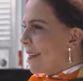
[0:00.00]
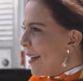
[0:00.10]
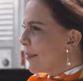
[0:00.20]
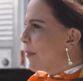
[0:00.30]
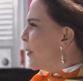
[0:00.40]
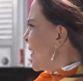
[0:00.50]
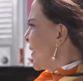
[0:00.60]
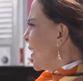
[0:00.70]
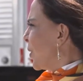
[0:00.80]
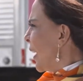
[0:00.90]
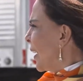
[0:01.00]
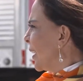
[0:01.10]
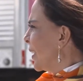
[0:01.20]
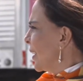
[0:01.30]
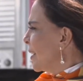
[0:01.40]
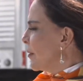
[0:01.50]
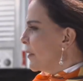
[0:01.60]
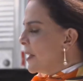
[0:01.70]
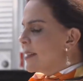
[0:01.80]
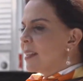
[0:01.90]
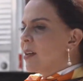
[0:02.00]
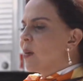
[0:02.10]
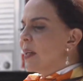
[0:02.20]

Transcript: tá 25, né? 25. 25 é.